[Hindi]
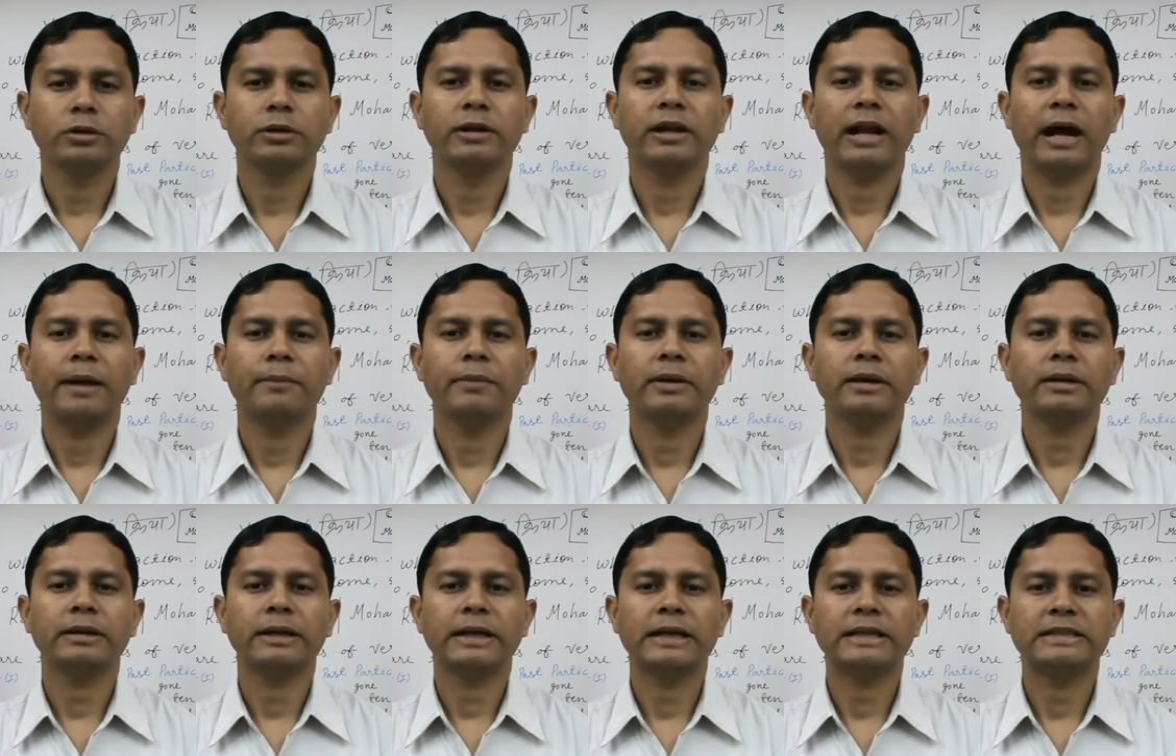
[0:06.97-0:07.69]

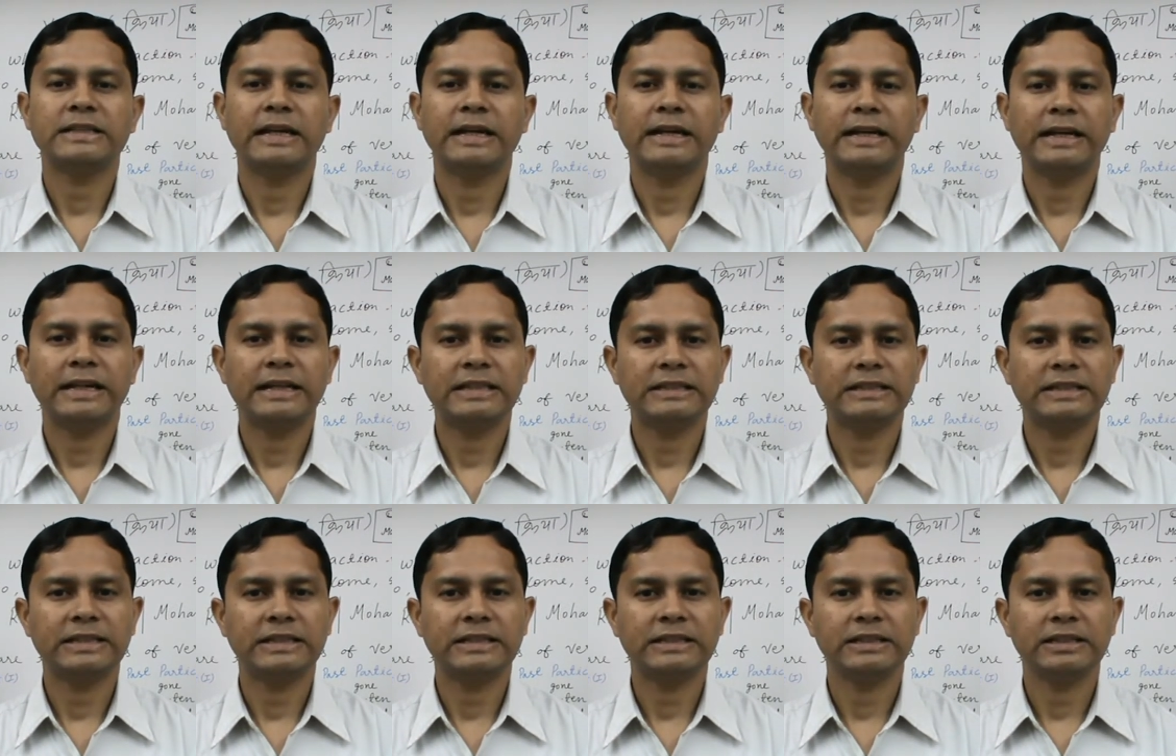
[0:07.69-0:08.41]
ग्रामर के
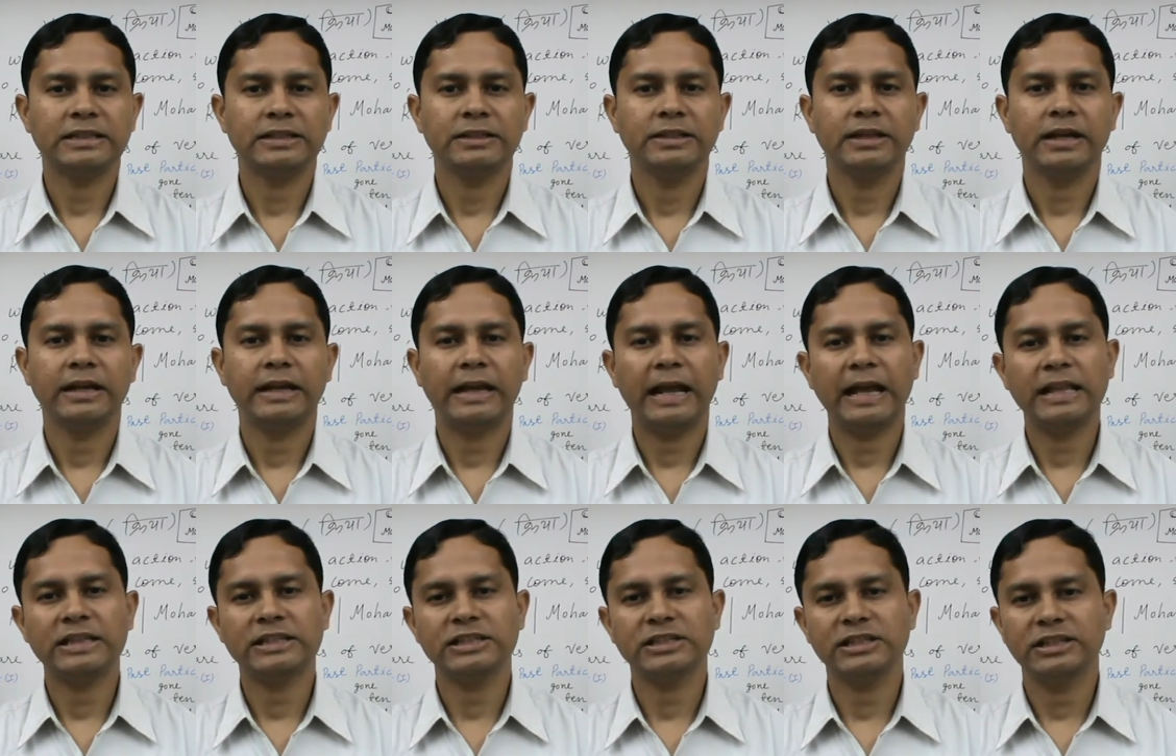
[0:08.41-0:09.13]
सेंटेंसेस या
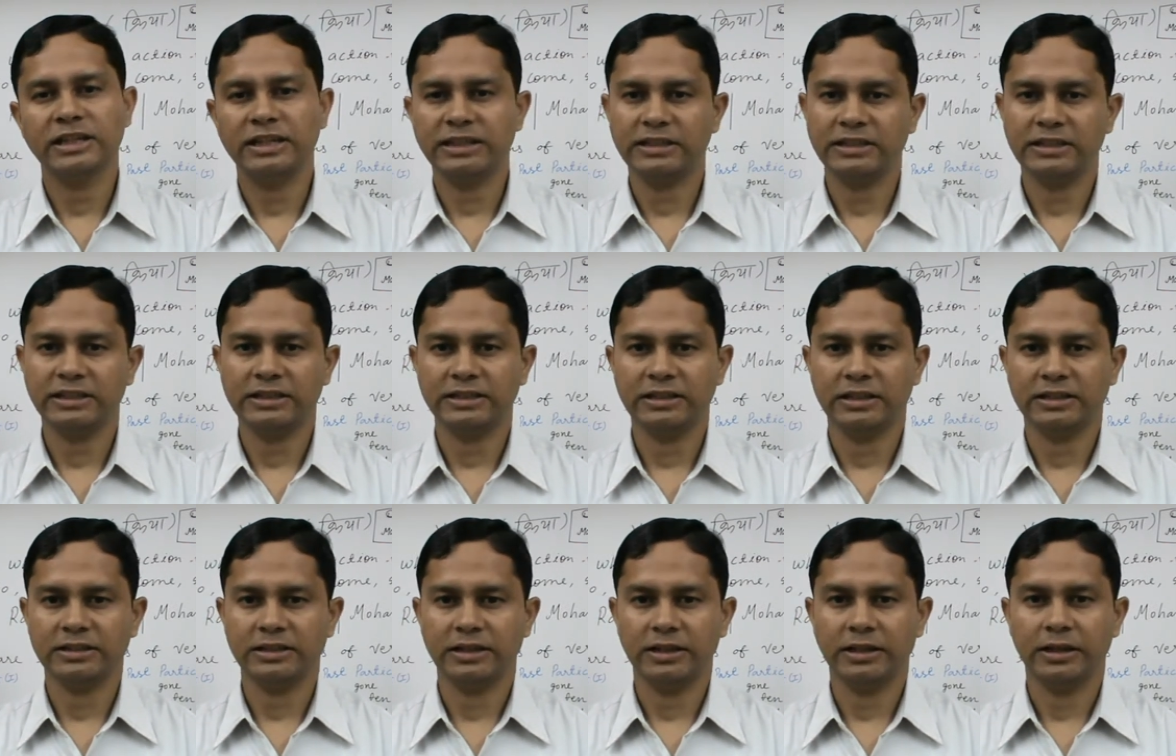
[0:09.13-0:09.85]
टेंस नहीं सीख
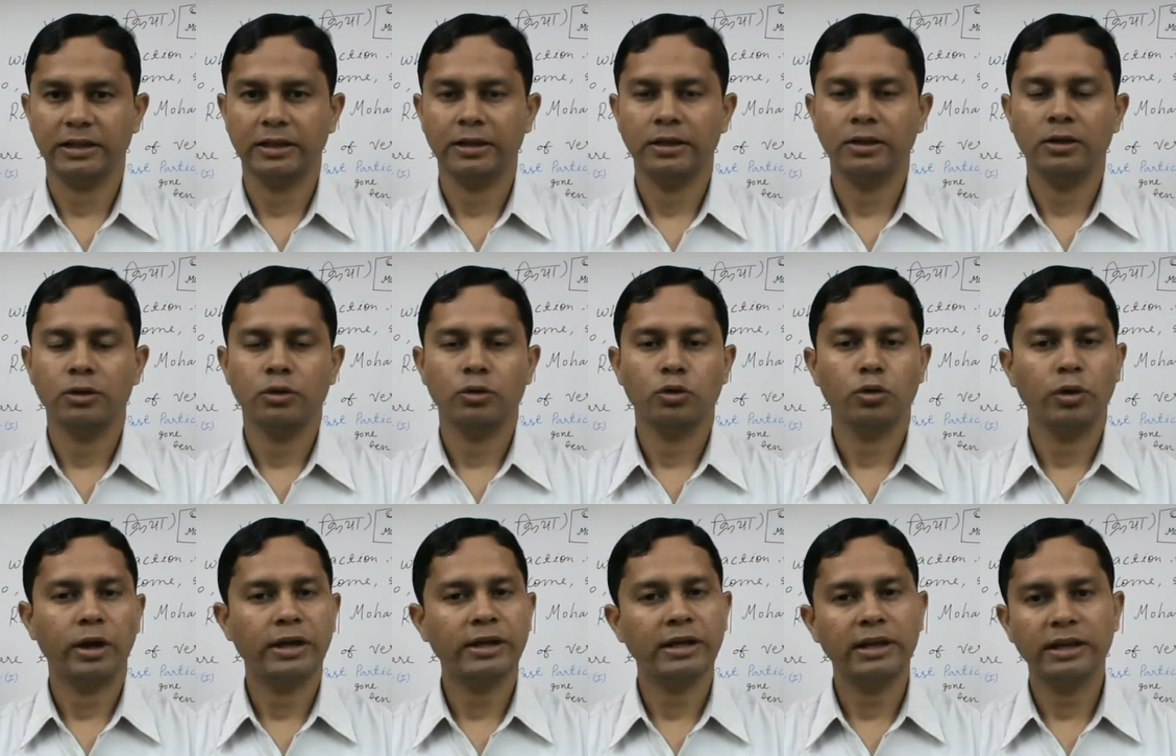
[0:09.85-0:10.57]
सकते हैं
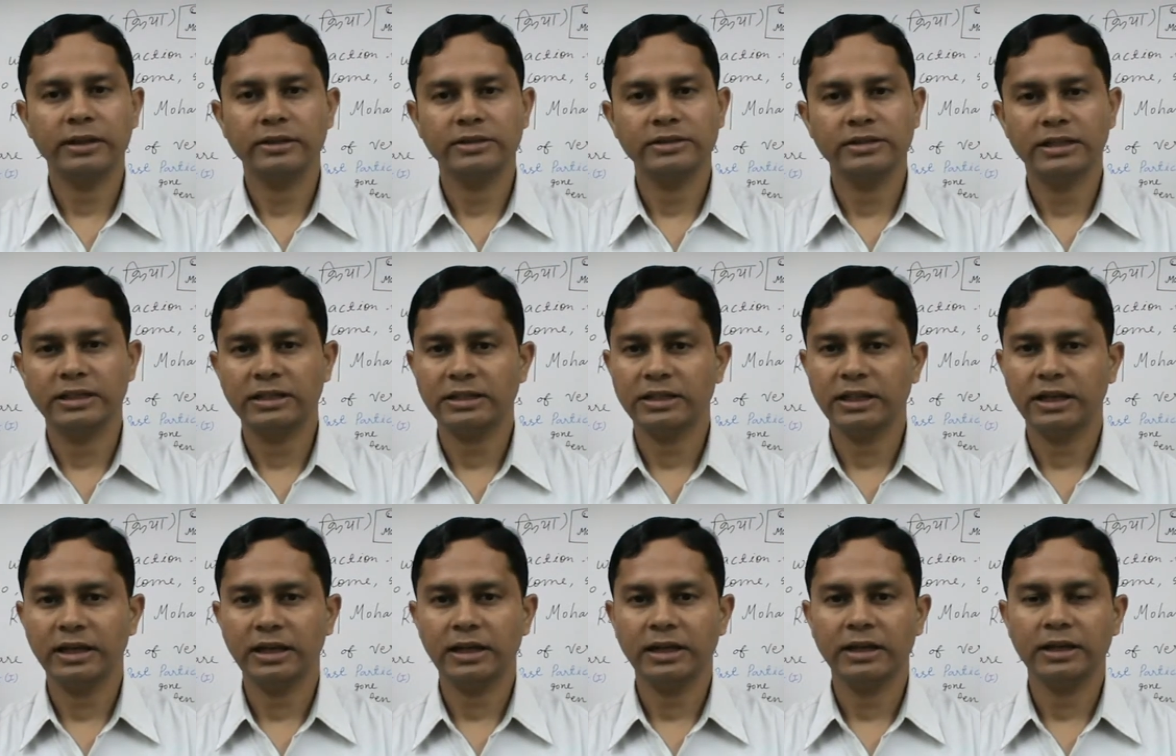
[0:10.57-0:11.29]
तो आइए
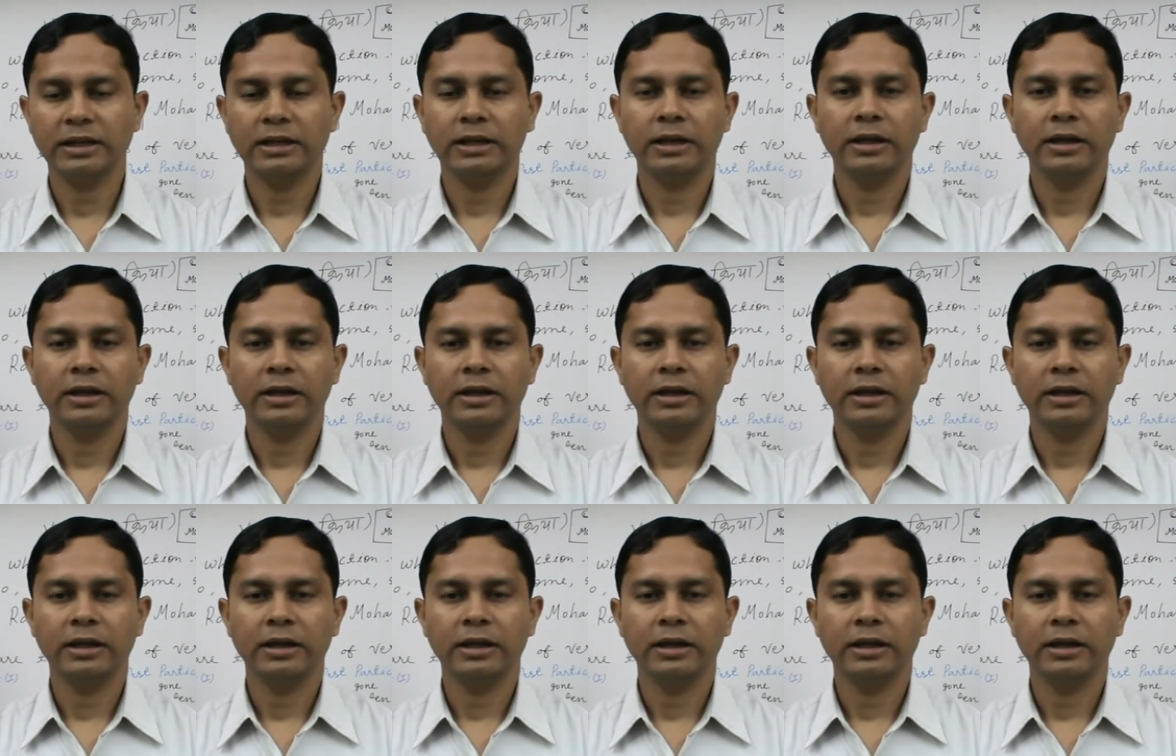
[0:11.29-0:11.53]
सीखते हैं